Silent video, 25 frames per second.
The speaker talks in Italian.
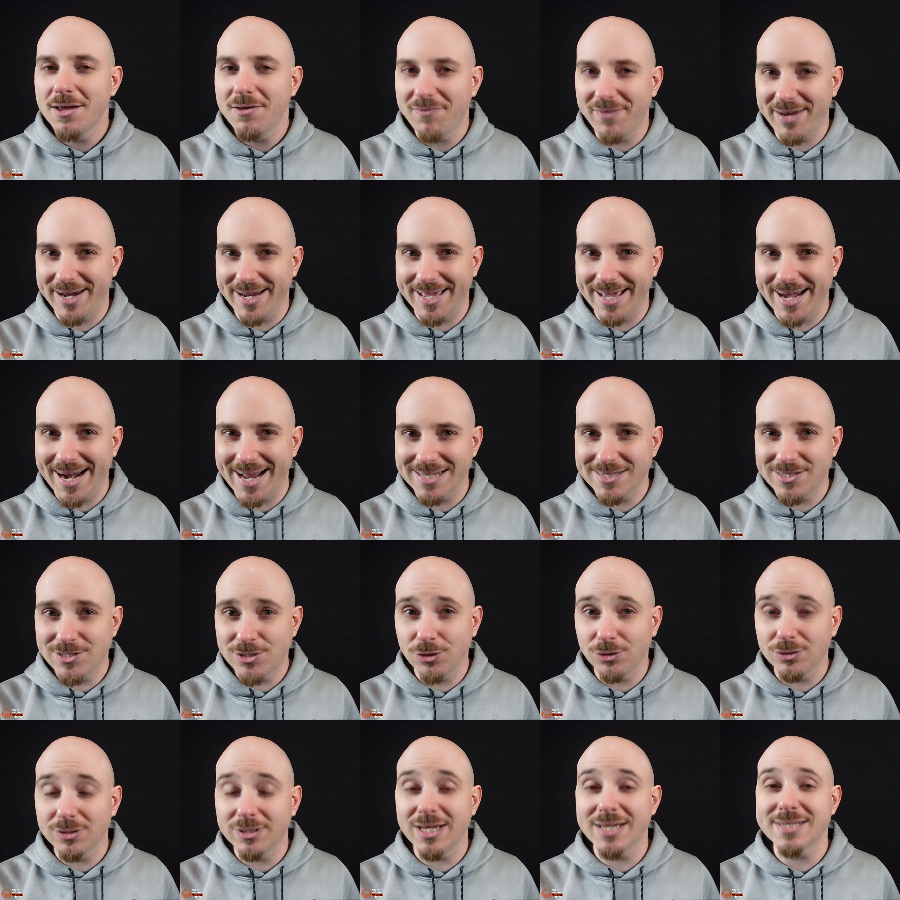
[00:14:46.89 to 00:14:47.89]
Vi
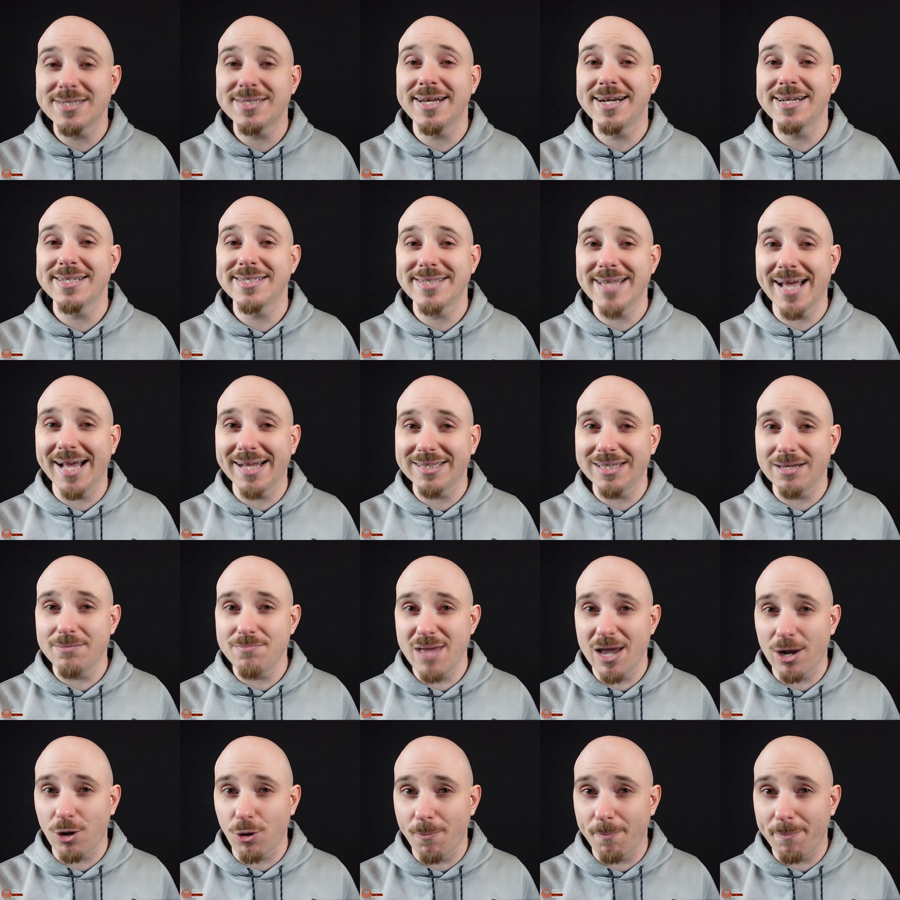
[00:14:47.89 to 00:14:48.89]
ringrazio di essere stati in
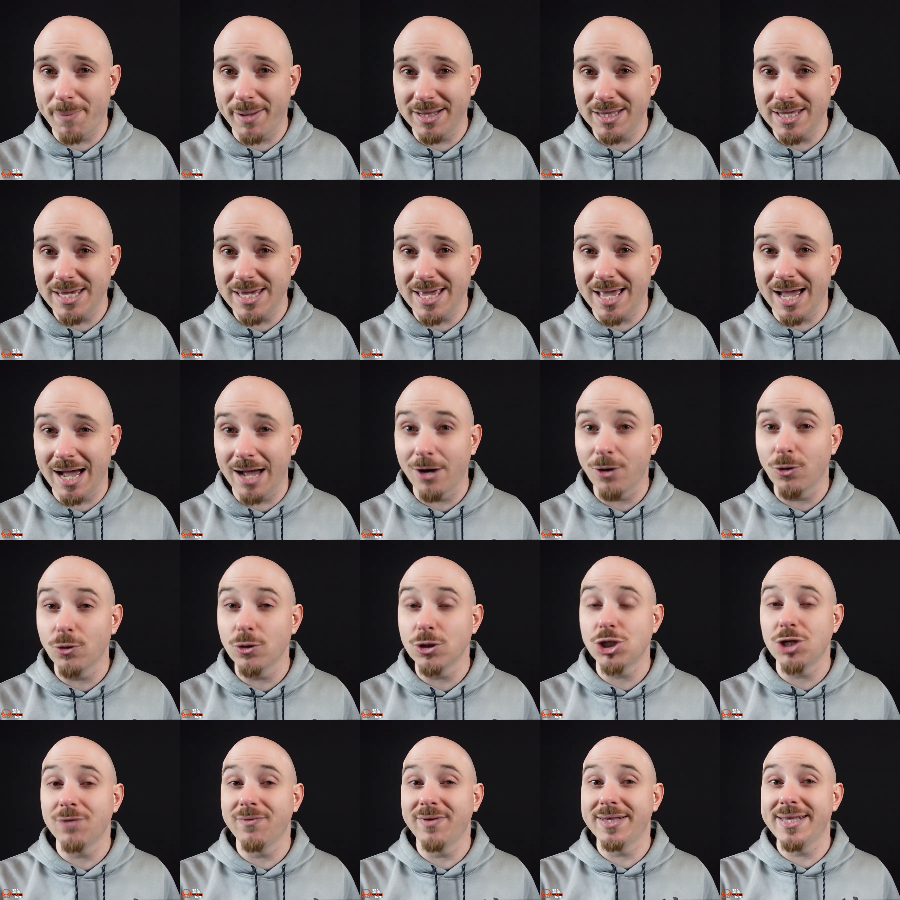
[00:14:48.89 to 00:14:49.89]
mia compagnia,
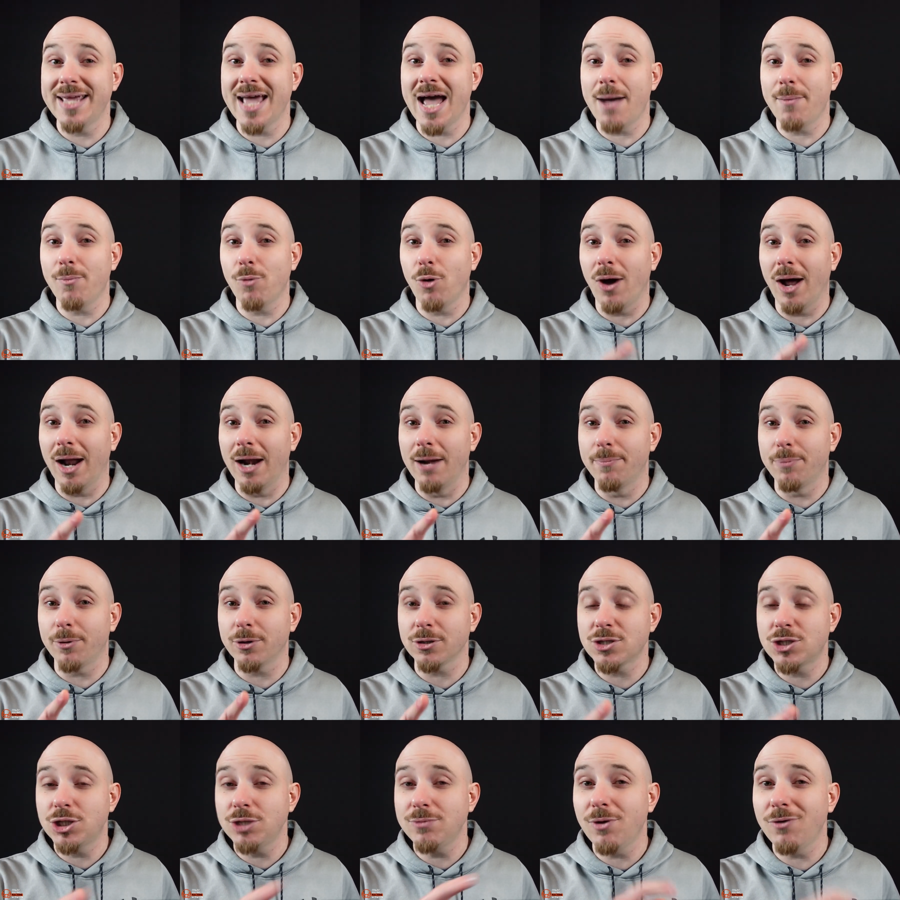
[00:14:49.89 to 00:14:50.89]
noi ci vediamo al
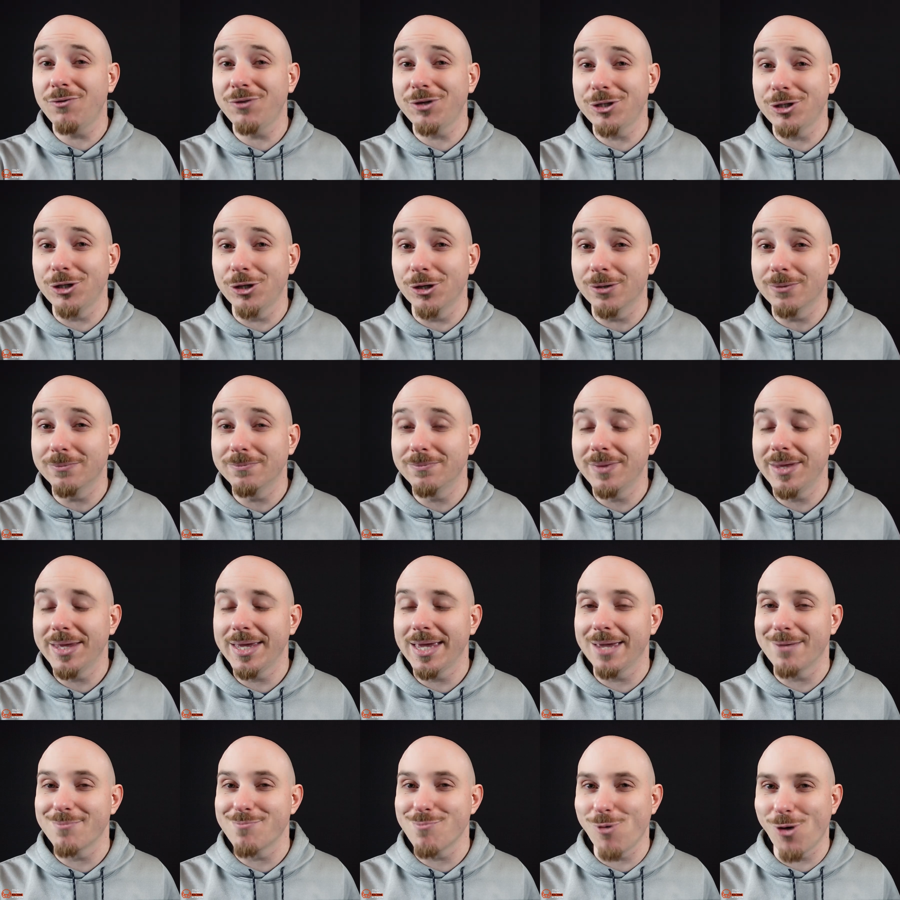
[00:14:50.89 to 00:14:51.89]
prossimo video
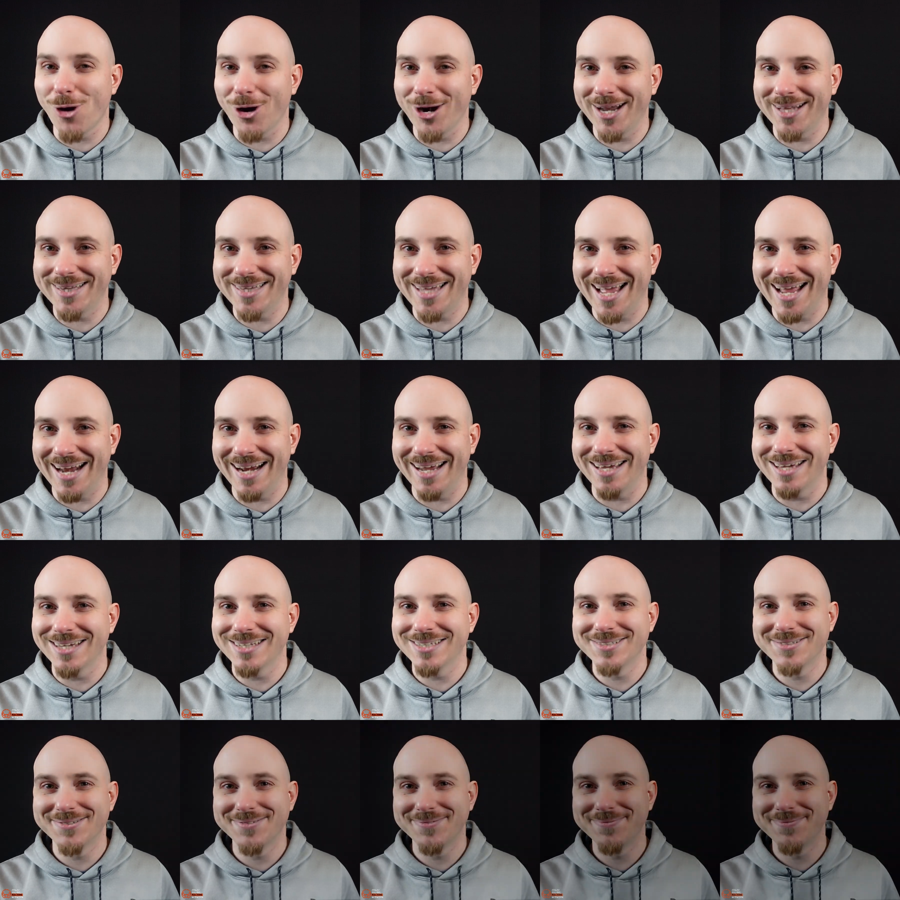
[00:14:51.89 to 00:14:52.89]
e buon Natale!